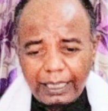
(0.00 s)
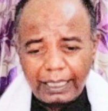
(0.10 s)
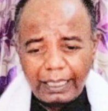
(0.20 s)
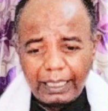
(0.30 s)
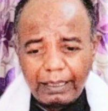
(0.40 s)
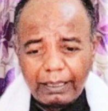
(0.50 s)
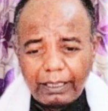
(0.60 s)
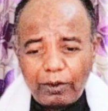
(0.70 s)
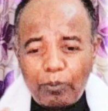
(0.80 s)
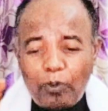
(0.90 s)
যে
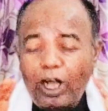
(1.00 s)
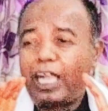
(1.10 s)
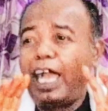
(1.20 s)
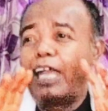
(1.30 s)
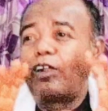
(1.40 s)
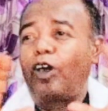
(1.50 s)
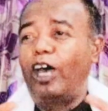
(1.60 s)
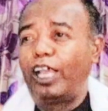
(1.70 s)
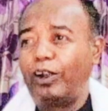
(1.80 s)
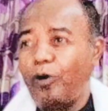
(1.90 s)
মক্কার
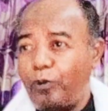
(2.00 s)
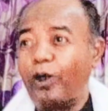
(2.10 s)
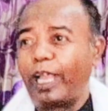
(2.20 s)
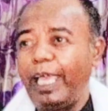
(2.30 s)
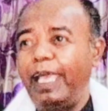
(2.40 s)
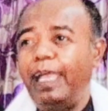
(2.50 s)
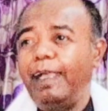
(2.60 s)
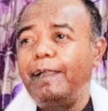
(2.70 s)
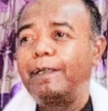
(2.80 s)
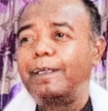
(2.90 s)
ঘরের উপরে
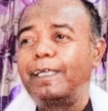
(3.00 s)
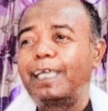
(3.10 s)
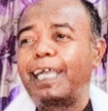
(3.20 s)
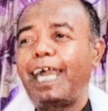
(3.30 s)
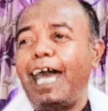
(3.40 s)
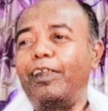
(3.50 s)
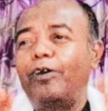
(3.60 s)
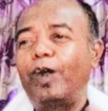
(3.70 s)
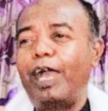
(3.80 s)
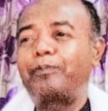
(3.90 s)

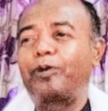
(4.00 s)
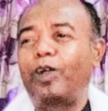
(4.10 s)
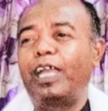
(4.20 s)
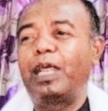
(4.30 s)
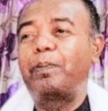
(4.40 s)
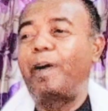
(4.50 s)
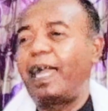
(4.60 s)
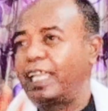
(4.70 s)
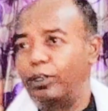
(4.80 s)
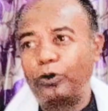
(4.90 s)
কালো এক প্রকারের
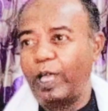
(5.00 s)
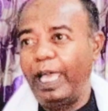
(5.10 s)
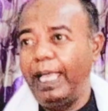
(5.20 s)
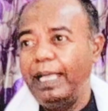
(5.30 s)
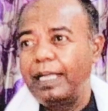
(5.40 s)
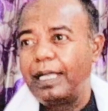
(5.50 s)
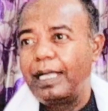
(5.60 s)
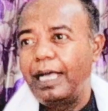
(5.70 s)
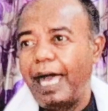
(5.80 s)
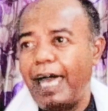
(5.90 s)
পাখি উড়ে
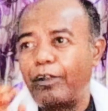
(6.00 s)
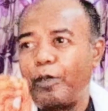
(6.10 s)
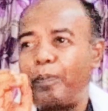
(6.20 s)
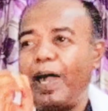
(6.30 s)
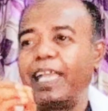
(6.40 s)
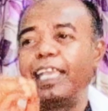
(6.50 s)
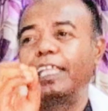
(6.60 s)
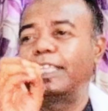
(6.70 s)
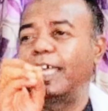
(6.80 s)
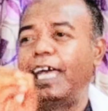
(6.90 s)
আর ওই পাখিকে